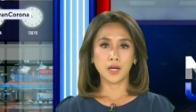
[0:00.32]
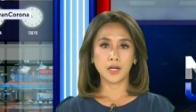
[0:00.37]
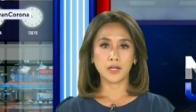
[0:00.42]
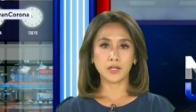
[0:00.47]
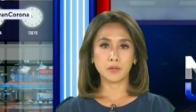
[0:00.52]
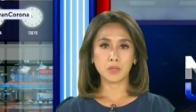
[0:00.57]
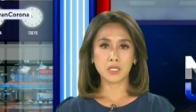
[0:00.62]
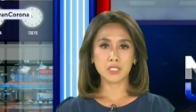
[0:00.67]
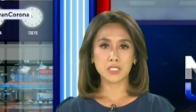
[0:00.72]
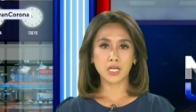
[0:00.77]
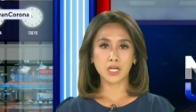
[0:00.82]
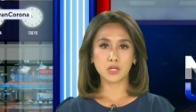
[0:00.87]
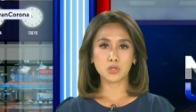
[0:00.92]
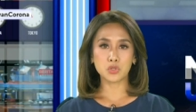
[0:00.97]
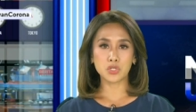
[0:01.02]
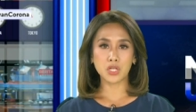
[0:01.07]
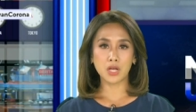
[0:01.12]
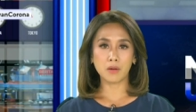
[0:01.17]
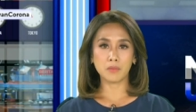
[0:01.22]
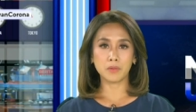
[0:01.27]
Anda menyaksikan
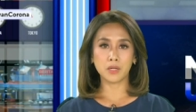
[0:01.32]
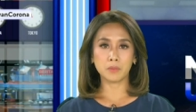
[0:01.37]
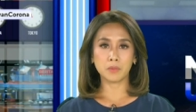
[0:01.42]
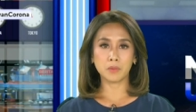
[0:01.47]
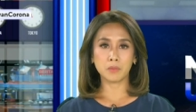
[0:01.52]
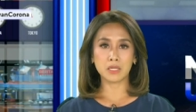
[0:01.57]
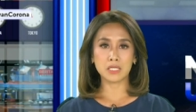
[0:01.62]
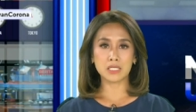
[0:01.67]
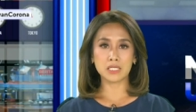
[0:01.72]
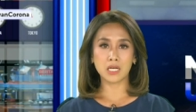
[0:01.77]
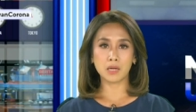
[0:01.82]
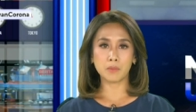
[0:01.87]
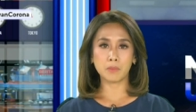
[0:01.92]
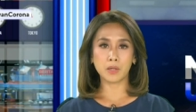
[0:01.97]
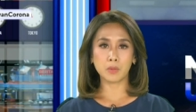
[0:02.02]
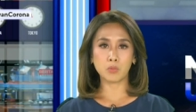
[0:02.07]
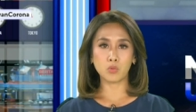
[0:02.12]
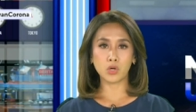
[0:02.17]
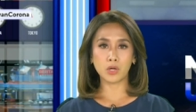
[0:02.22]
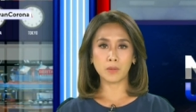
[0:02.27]
news update pemirsa
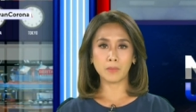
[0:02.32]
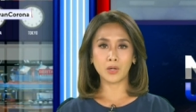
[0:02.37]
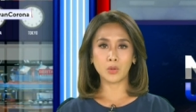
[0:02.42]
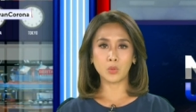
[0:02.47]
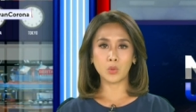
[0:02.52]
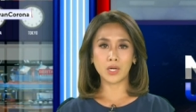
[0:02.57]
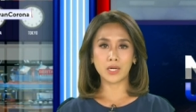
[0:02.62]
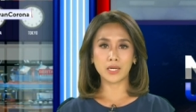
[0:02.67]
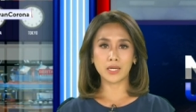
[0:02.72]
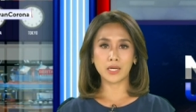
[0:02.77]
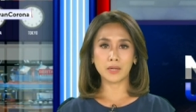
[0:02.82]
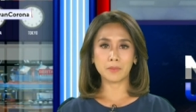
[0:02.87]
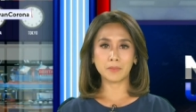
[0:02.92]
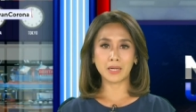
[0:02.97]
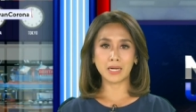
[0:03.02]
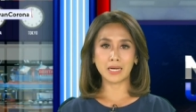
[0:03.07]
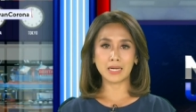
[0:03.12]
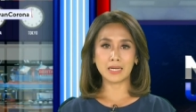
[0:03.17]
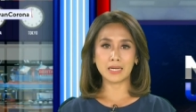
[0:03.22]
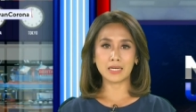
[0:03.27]
permukiman warga yang
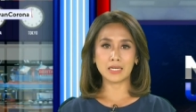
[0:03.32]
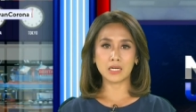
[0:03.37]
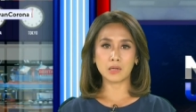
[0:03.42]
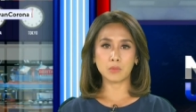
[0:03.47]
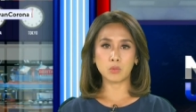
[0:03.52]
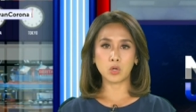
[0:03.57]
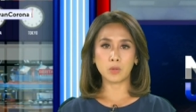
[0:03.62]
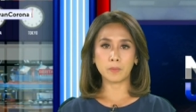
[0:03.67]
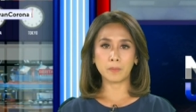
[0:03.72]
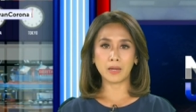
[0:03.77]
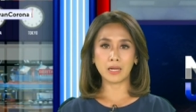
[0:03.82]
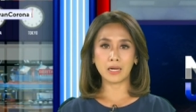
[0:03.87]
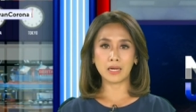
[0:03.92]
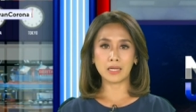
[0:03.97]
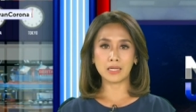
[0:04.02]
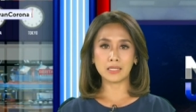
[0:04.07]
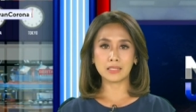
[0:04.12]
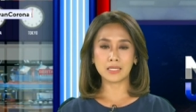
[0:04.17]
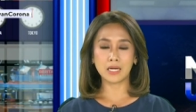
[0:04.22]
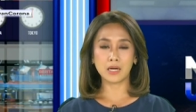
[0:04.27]
berada di Kebon
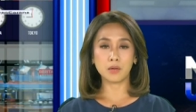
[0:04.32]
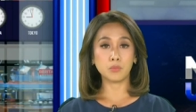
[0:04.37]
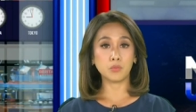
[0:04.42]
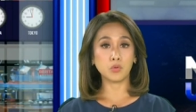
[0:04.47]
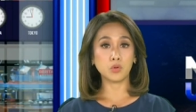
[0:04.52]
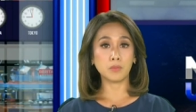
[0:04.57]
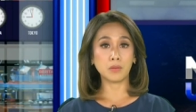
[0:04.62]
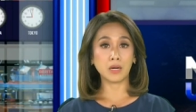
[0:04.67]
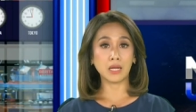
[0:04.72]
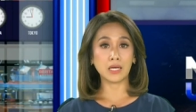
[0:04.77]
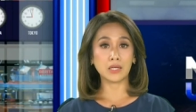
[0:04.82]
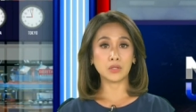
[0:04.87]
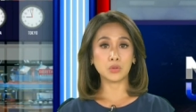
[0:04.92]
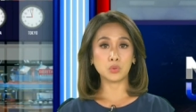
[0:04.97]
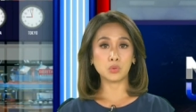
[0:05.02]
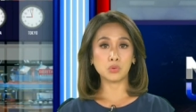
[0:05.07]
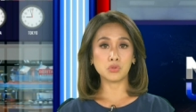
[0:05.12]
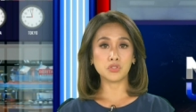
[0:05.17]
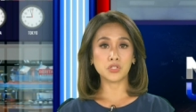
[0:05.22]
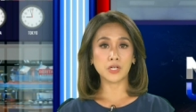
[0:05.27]
Pala, Kampung
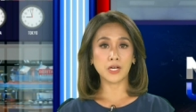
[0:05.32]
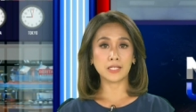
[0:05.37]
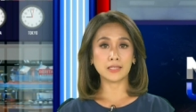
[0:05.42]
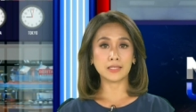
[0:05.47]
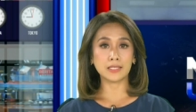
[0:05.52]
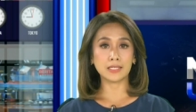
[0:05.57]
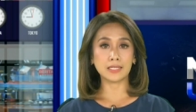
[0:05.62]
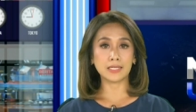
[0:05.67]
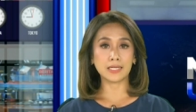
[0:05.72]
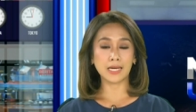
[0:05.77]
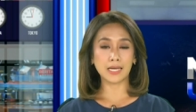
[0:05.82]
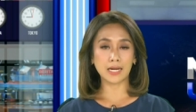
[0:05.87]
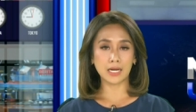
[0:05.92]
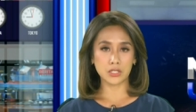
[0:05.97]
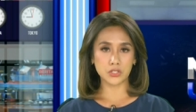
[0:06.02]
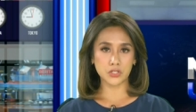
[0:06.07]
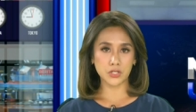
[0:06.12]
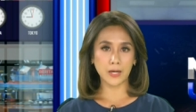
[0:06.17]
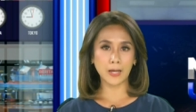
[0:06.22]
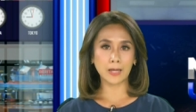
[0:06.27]
Melayu,
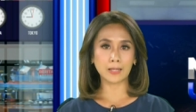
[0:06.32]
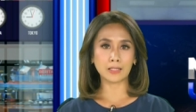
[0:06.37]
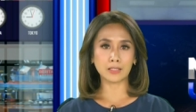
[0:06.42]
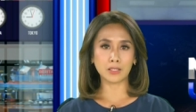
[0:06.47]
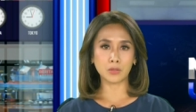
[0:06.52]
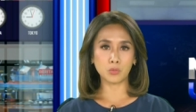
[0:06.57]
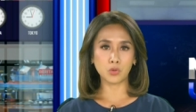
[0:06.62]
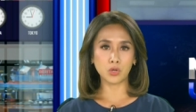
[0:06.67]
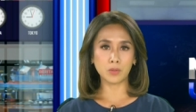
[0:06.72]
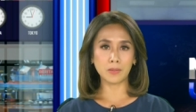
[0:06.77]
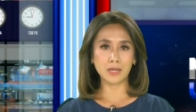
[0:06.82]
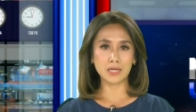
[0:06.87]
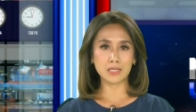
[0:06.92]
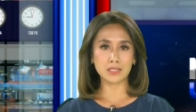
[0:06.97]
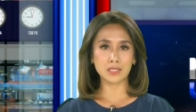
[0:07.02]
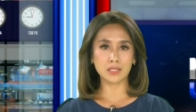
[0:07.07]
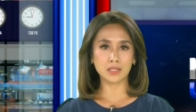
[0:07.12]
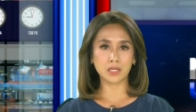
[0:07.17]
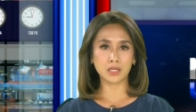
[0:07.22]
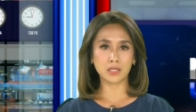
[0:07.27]
Jatinegara, Jakarta Timur
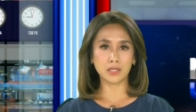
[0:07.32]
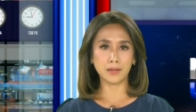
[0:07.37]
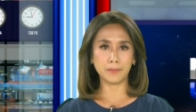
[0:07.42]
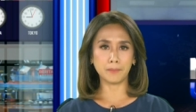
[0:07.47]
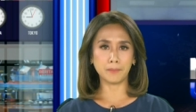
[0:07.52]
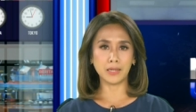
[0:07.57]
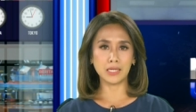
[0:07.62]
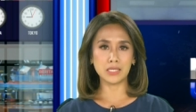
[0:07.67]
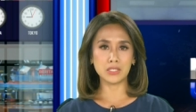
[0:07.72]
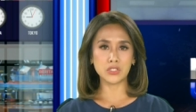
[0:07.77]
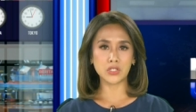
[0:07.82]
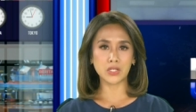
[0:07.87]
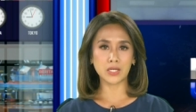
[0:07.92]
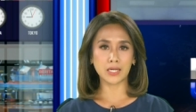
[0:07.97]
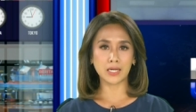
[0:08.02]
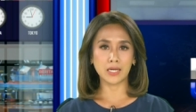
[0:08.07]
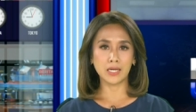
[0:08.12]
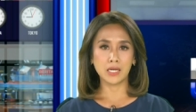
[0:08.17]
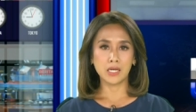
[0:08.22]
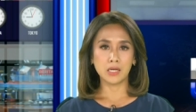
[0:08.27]
masih terendam banjir.